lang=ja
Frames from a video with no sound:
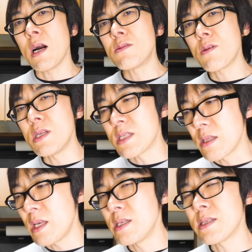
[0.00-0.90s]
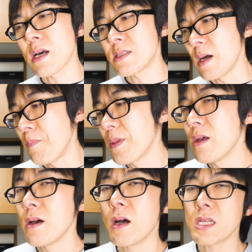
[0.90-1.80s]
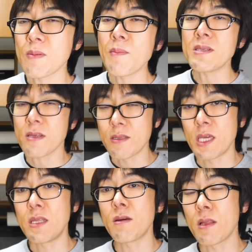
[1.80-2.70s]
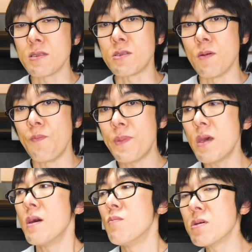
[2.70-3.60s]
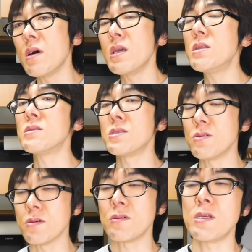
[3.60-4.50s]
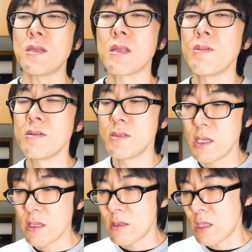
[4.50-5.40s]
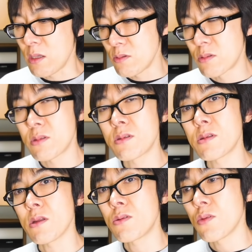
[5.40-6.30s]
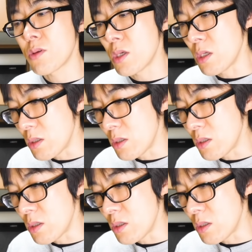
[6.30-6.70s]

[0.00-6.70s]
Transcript: 買う時にさ店員さんがさ温めますかって聞いてくれたんですよで僕はいいですよ家で食べるんでって言ってった時